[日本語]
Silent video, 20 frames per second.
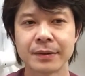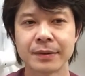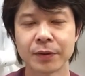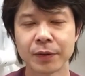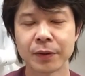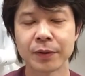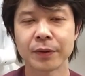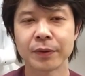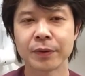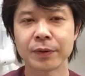
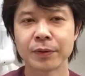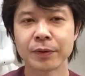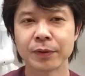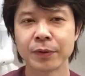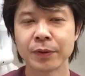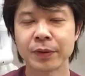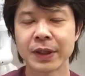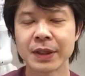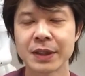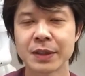ど,、ね、
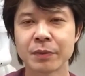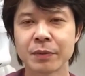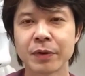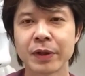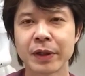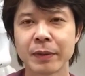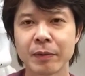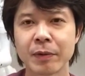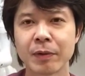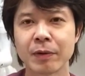どんな質
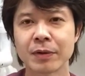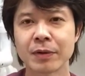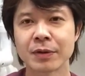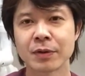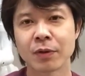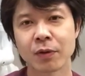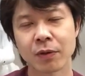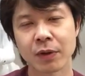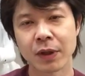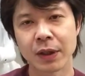問でも
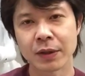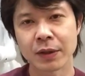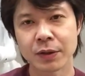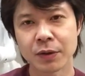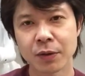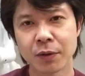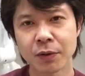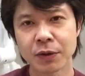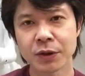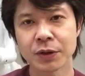そ
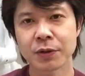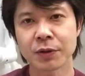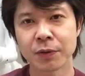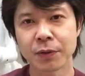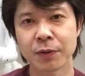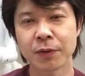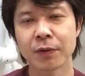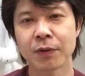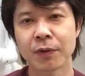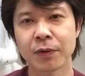その人
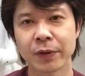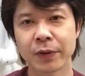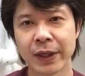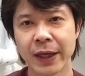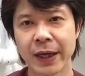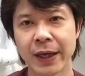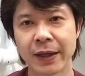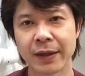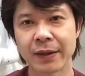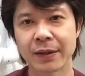の
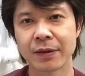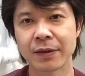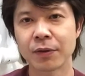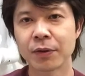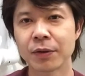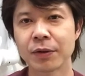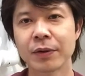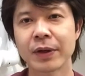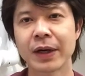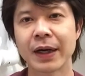答え
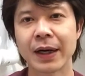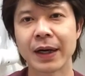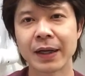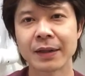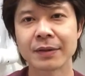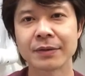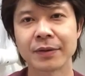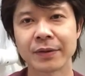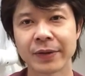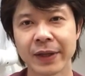というのが
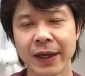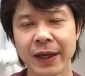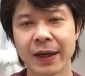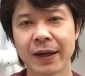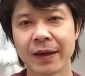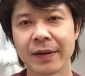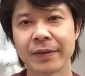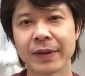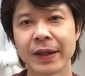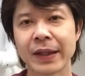あるの
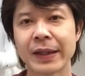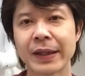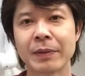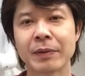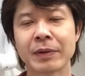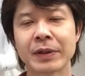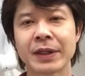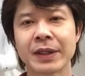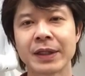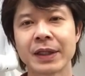で何で
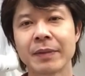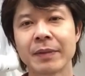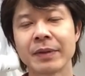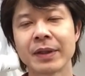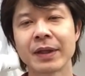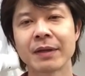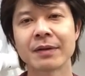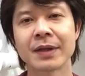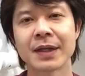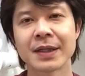も聞いてみ
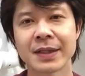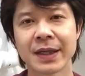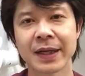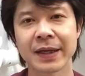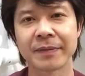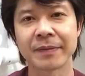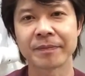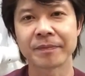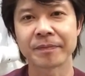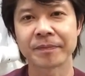てくださ
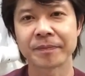い